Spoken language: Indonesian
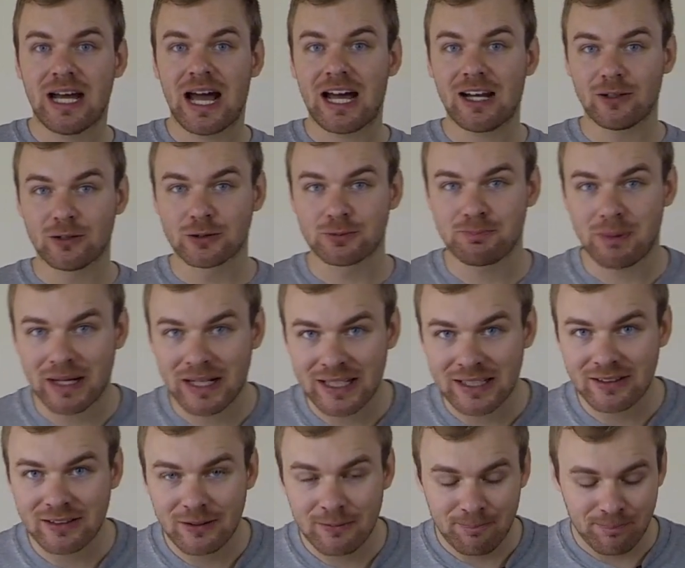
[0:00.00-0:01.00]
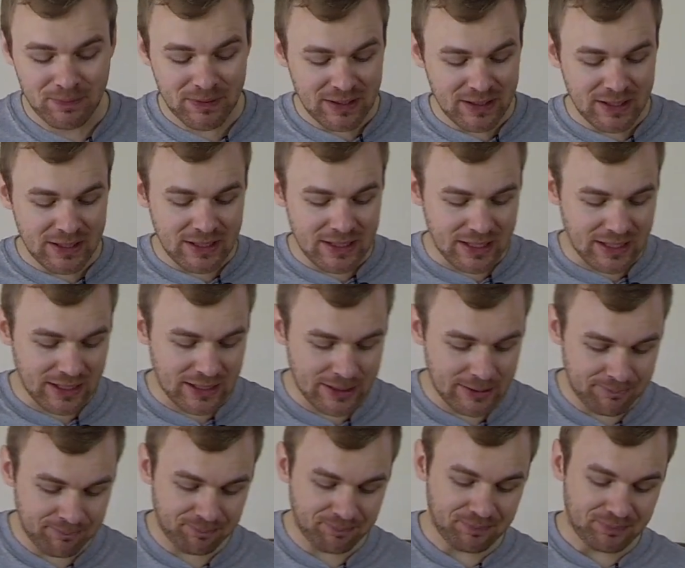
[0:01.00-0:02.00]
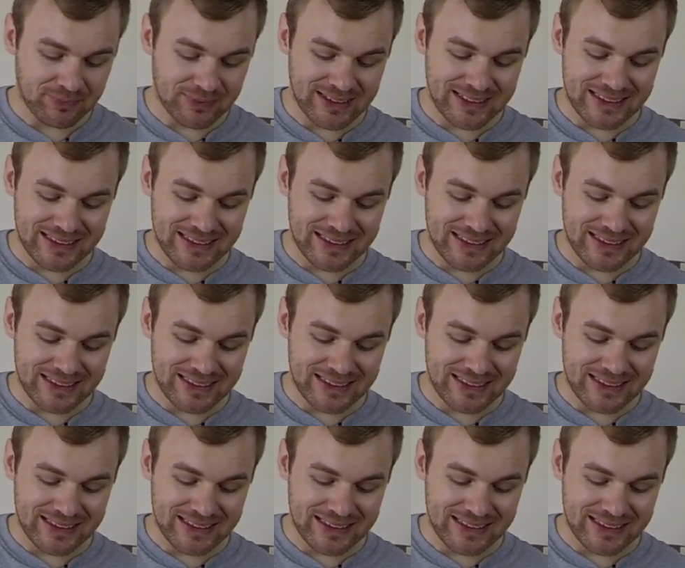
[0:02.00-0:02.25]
halus banget. Um,